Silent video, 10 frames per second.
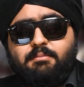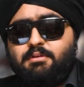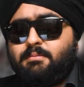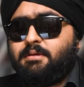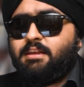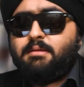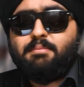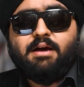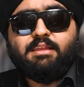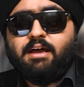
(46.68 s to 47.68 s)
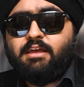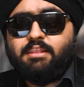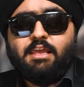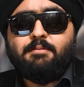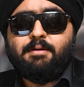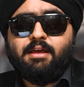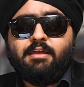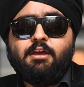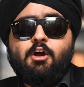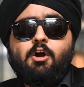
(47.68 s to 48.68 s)
डब्ल्यू e ने बात आगे नहीं
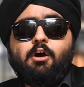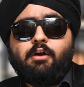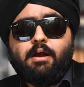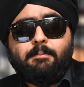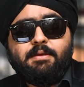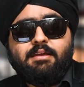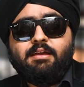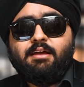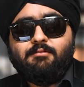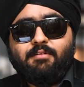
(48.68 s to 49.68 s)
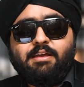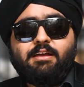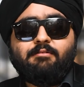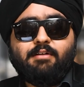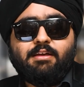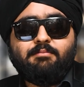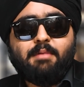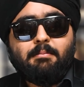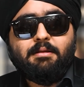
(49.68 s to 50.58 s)
बढ़ाई और अभी वही का वही